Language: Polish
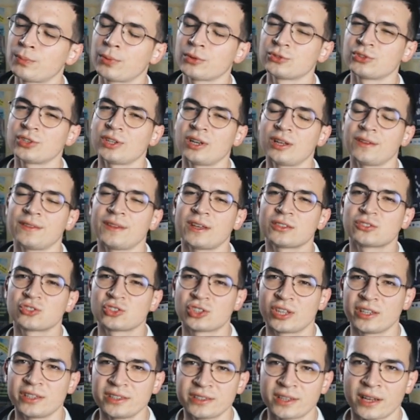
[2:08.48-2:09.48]
podzielę na
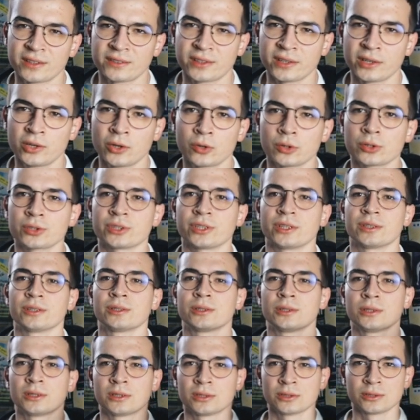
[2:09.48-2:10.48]
cztery kategorie.
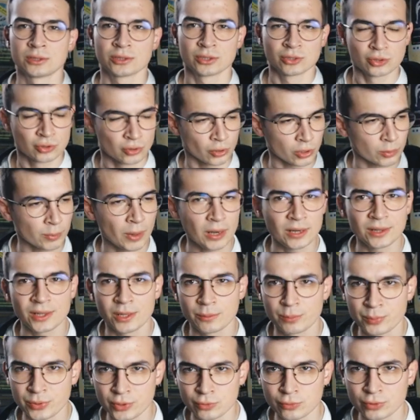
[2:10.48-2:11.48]

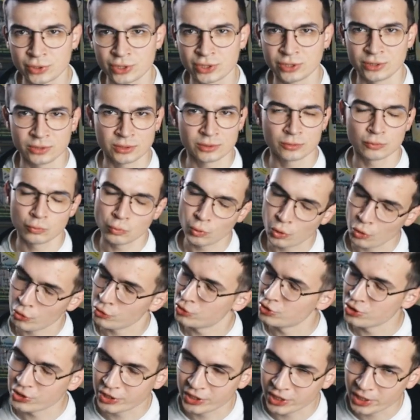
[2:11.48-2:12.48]
Normalne piłki,
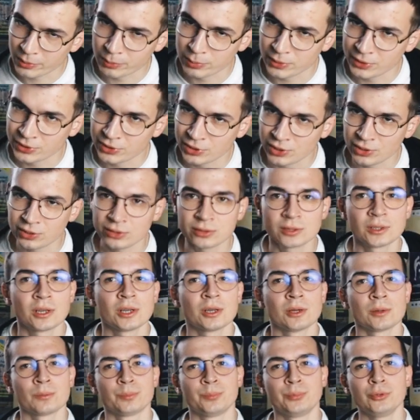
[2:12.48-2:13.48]
ukośnik repliki,
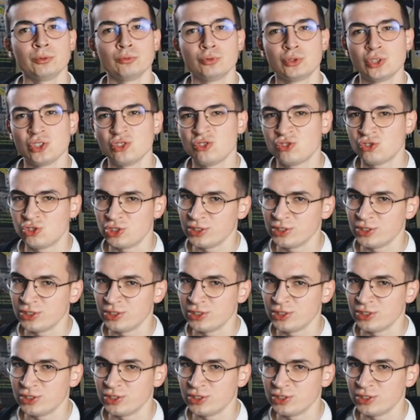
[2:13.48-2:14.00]
piłki